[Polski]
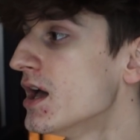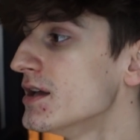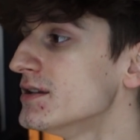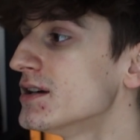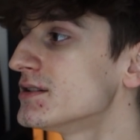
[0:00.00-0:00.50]

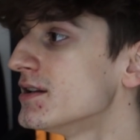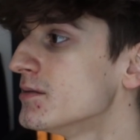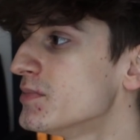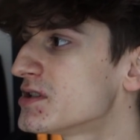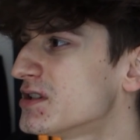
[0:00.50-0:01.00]
Jednak te
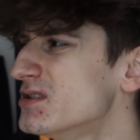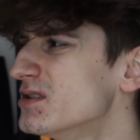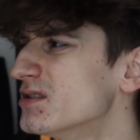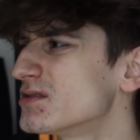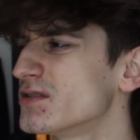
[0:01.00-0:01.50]
lampeczki,
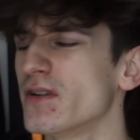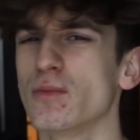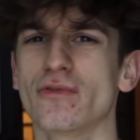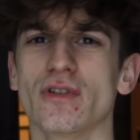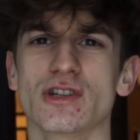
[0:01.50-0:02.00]
co wam
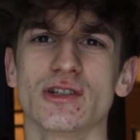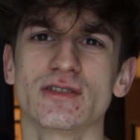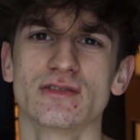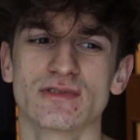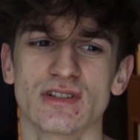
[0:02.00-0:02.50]
mówiłem, że
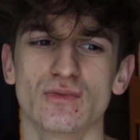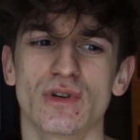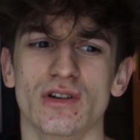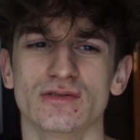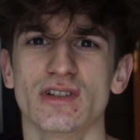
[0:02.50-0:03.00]
są za
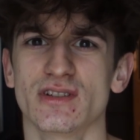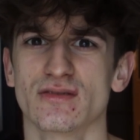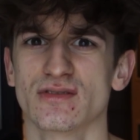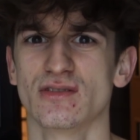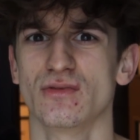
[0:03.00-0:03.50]
długie, one nie
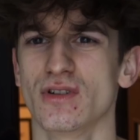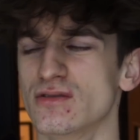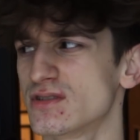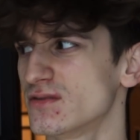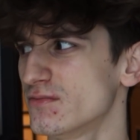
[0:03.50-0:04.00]
są za długie,
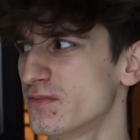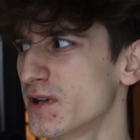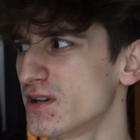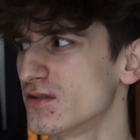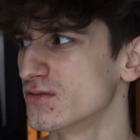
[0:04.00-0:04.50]
one są w
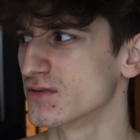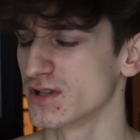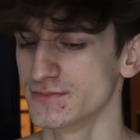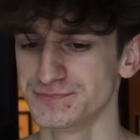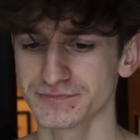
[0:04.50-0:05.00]
miarę
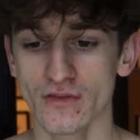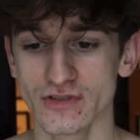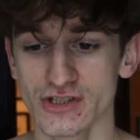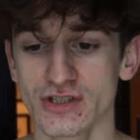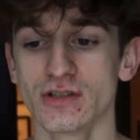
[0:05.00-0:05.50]
krótkie. W
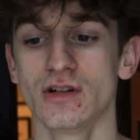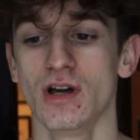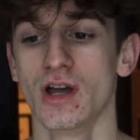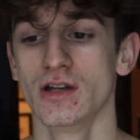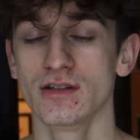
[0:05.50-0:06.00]
sensie no,
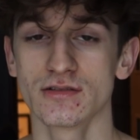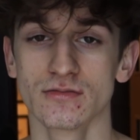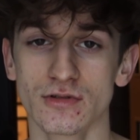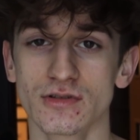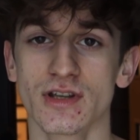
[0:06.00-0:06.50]
nie są
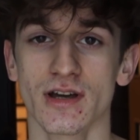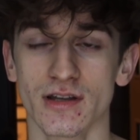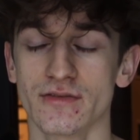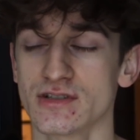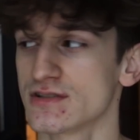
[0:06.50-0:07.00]
krótkie,
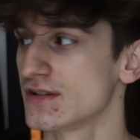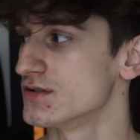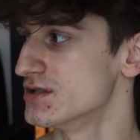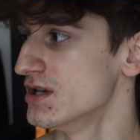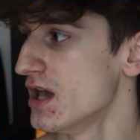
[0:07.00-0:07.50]
ale wiecie o co
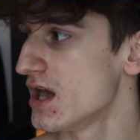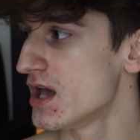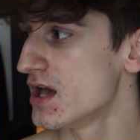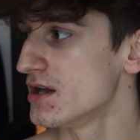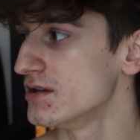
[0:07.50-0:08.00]
chodzi.
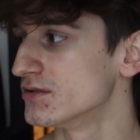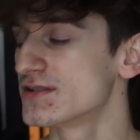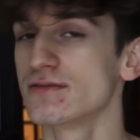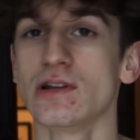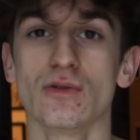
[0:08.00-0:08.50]
I one
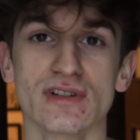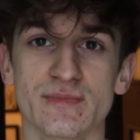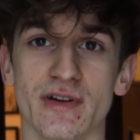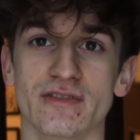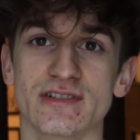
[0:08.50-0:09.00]
są na
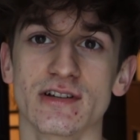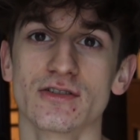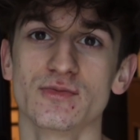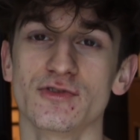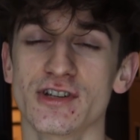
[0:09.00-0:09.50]
USB, więc
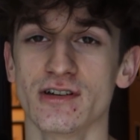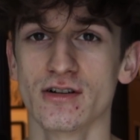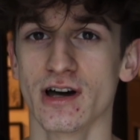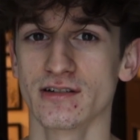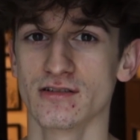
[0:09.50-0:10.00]
jakoś muszę je
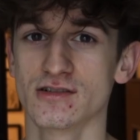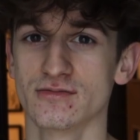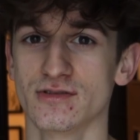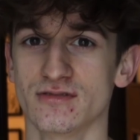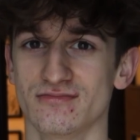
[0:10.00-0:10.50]
ogarnąć,
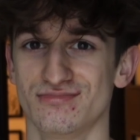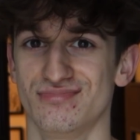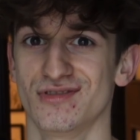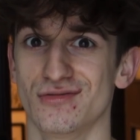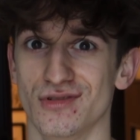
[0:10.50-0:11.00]
żeby
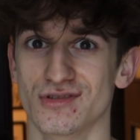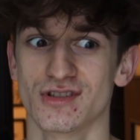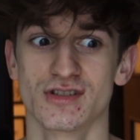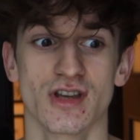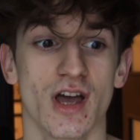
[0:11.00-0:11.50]

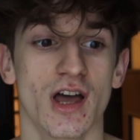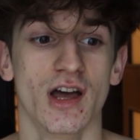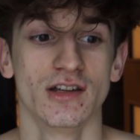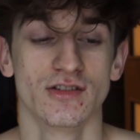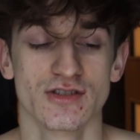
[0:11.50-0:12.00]
podłączyć
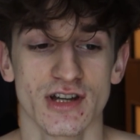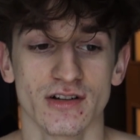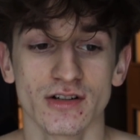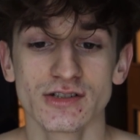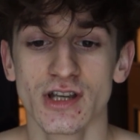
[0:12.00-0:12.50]
do
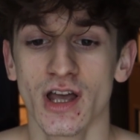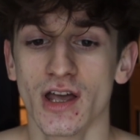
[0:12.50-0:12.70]
czegoś.